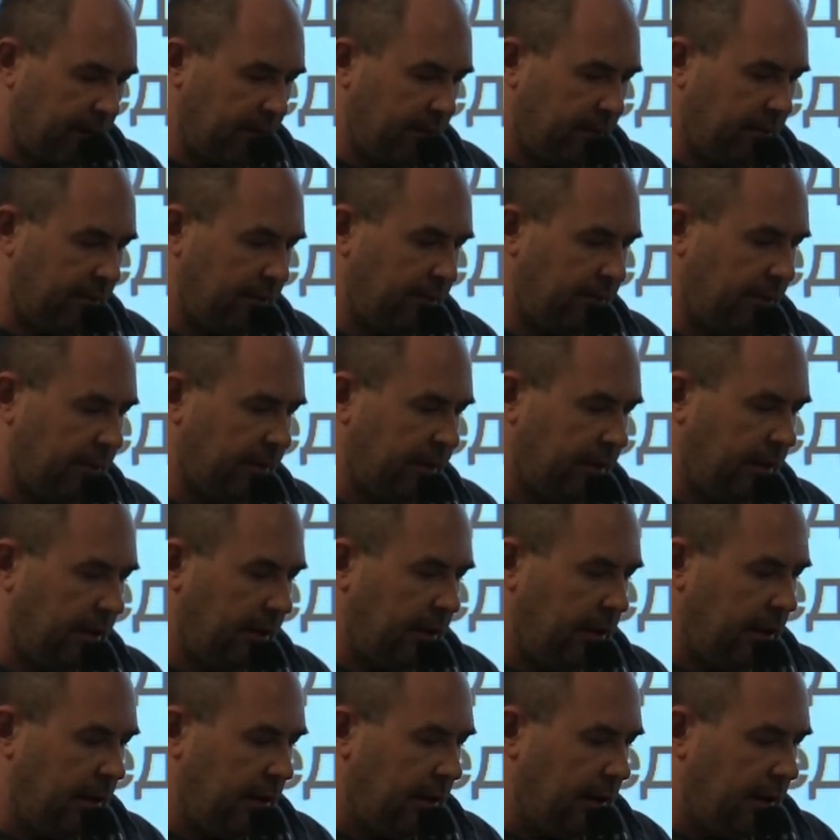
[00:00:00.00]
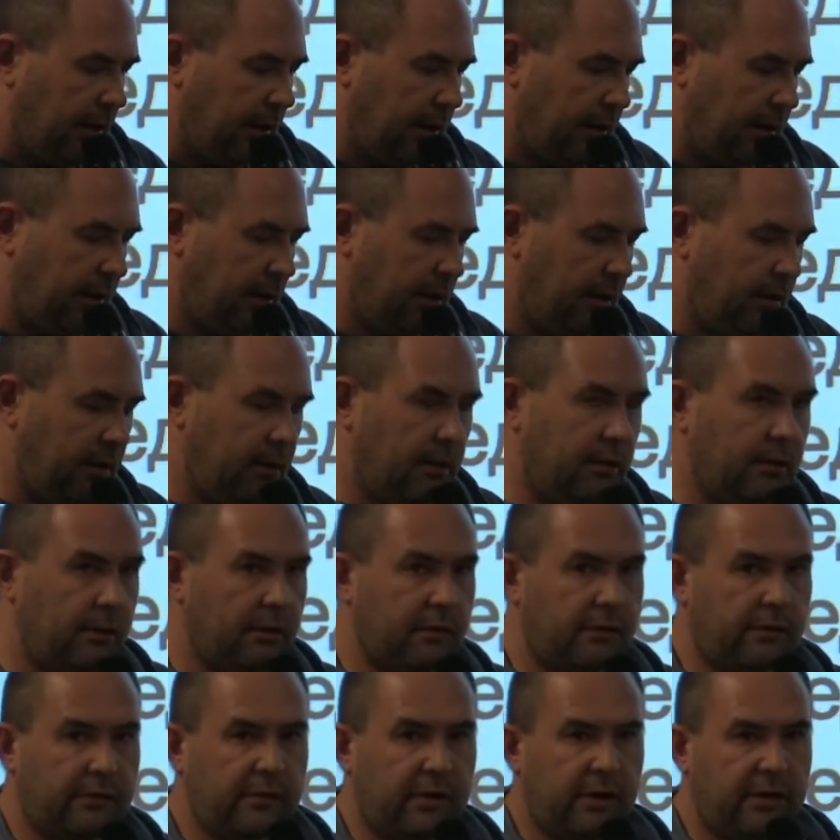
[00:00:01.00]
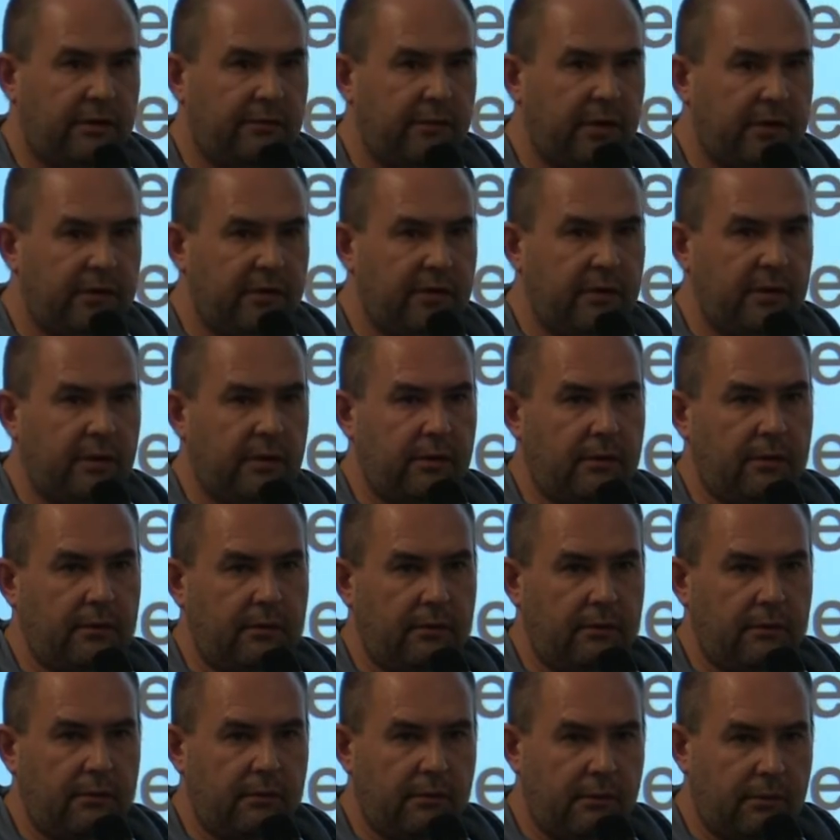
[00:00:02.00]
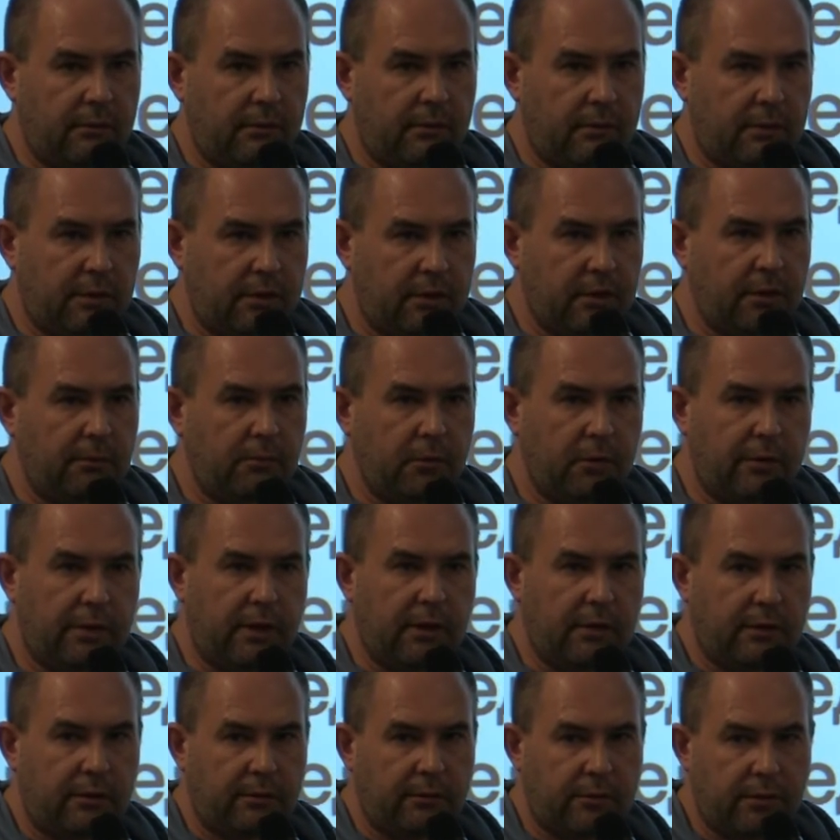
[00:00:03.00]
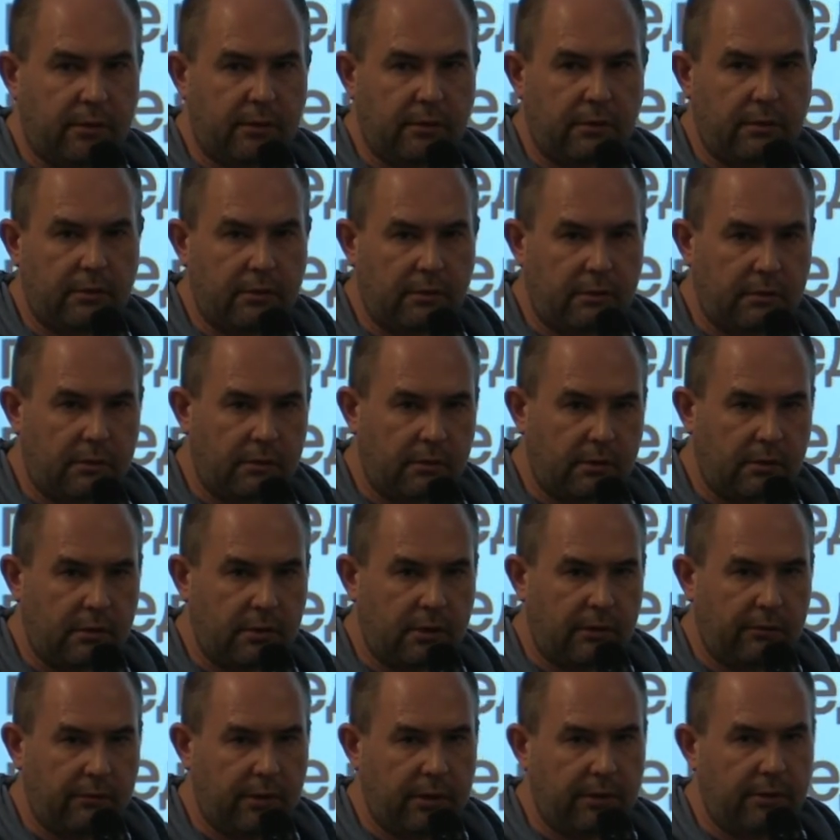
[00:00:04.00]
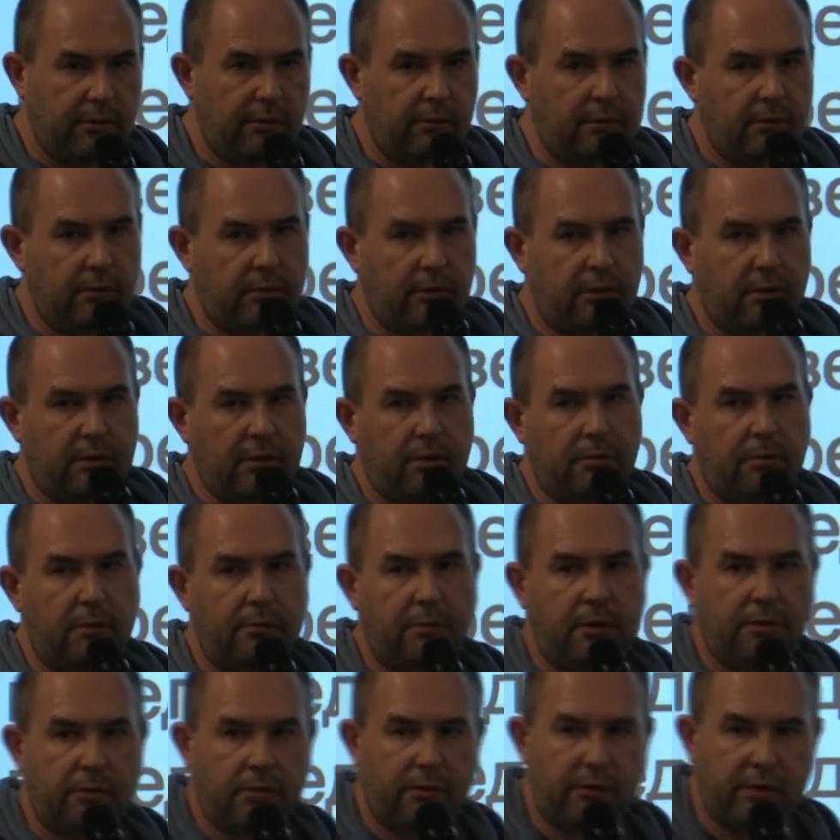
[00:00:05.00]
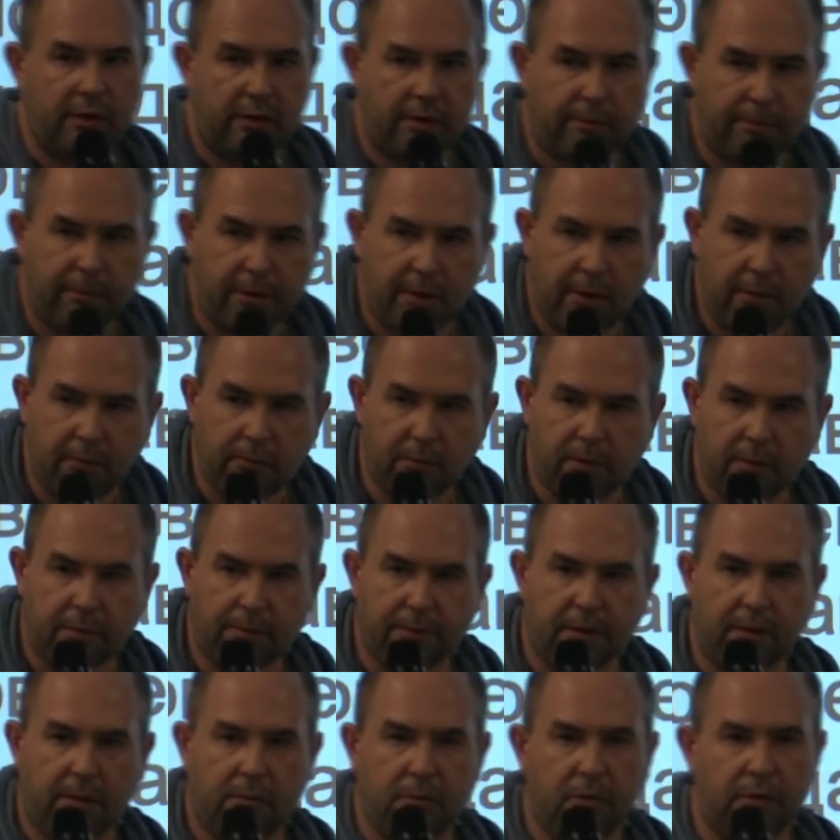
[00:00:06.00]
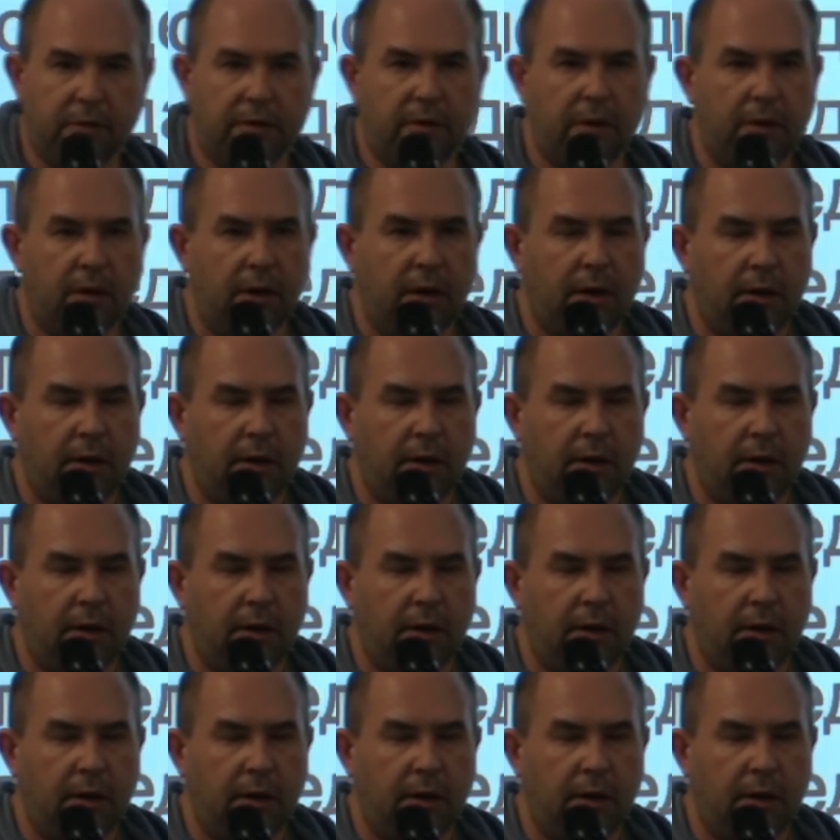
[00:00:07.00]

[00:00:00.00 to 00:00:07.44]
Вот соответственно, э, к чему я это все говорю, к чему мне нужна эта преамбула, потому что